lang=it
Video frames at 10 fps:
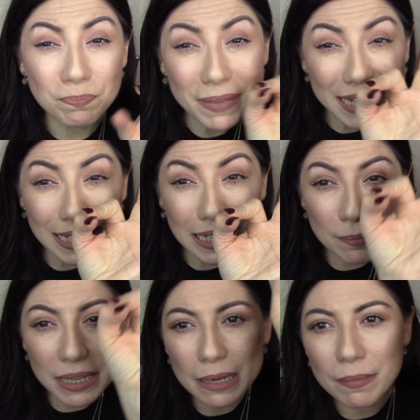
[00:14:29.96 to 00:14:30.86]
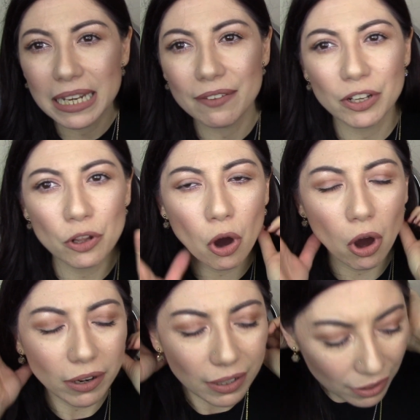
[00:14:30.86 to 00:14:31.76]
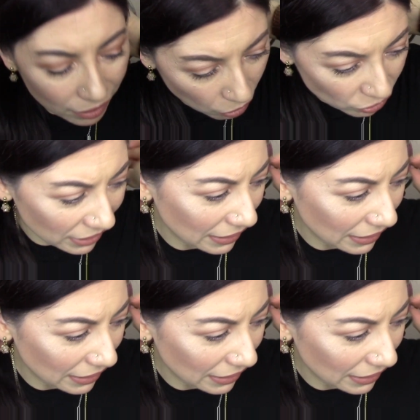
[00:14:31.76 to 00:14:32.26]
mini mini mini video haul ogni